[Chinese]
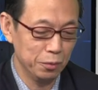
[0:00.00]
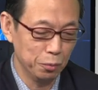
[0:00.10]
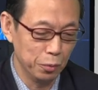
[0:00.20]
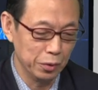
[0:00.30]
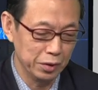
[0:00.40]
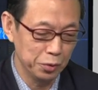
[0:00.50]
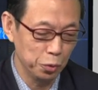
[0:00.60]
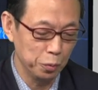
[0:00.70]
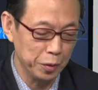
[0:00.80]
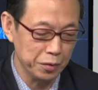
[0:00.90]
我的
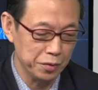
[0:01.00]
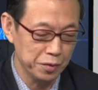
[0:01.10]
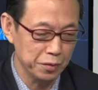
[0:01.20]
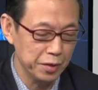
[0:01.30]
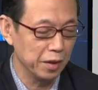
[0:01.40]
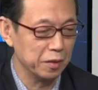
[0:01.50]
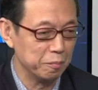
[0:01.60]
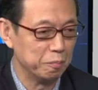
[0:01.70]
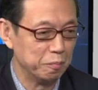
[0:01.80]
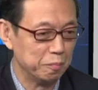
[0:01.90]
作品是这样，
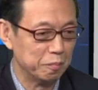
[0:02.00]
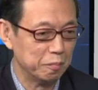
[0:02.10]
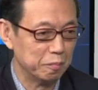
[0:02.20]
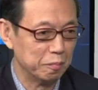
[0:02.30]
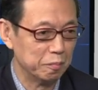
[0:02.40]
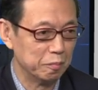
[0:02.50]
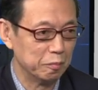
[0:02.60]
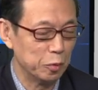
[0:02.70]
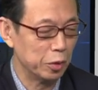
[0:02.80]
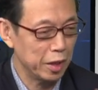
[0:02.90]

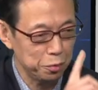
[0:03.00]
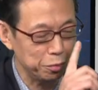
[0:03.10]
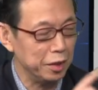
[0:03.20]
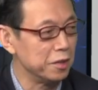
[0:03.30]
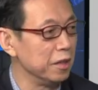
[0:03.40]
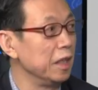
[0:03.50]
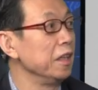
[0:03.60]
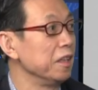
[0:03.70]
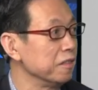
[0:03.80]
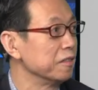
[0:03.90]
我再举个例子，玲
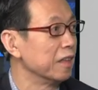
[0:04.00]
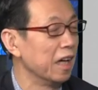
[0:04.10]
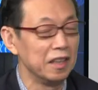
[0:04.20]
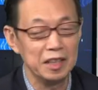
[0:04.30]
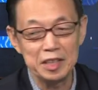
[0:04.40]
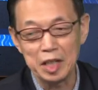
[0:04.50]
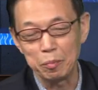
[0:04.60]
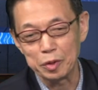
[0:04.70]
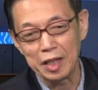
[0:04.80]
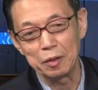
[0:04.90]
玲啊，玲玲现在
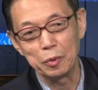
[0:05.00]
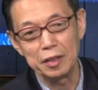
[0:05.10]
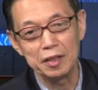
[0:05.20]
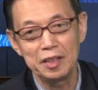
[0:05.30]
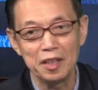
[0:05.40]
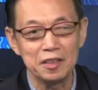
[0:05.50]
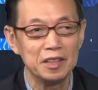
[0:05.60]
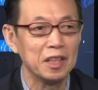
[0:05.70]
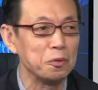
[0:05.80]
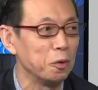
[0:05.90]
不在了，我一定要
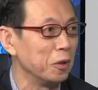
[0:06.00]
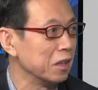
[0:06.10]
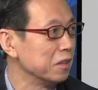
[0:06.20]
替她说话。